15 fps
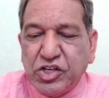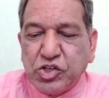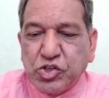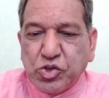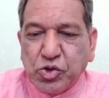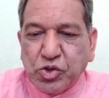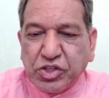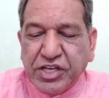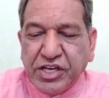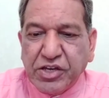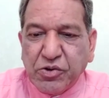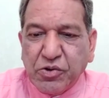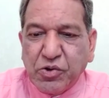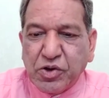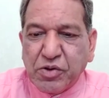चौथे
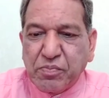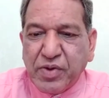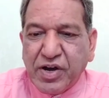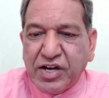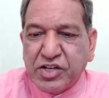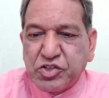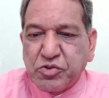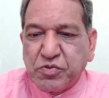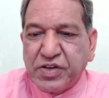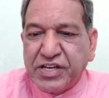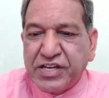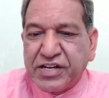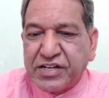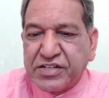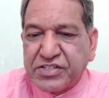और पांचवे
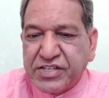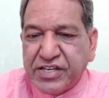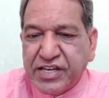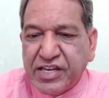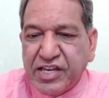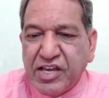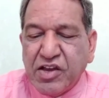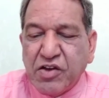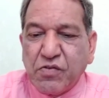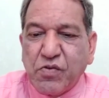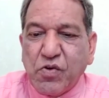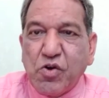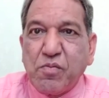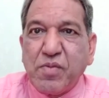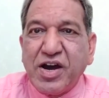रंग से
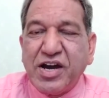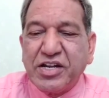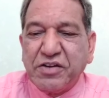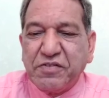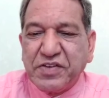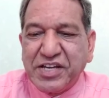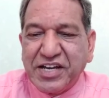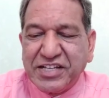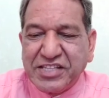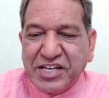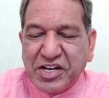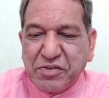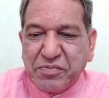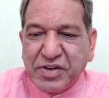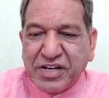वो मानव यहाँ
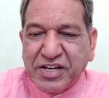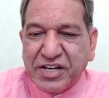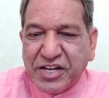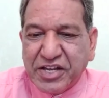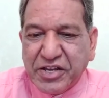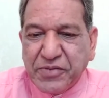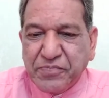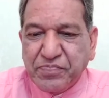धर्म करे